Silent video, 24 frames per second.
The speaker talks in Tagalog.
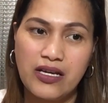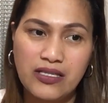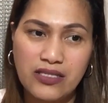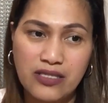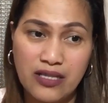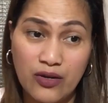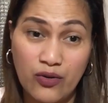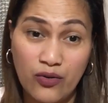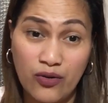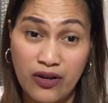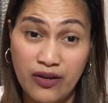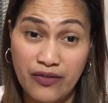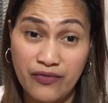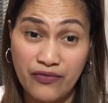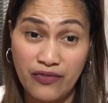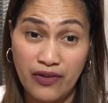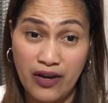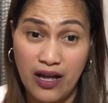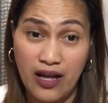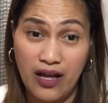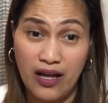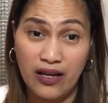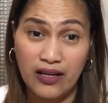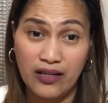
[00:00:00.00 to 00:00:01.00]
isa ko kong
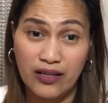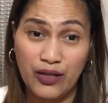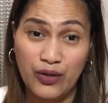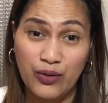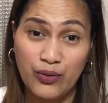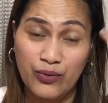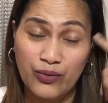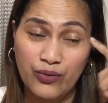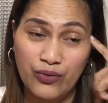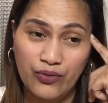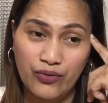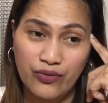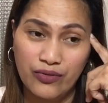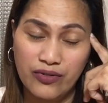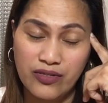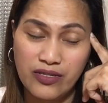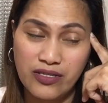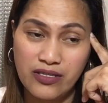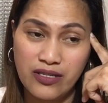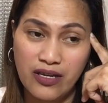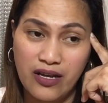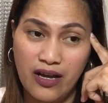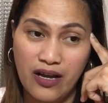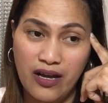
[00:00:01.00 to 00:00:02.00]
vlog, yung
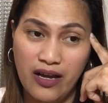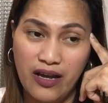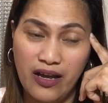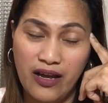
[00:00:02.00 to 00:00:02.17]
sa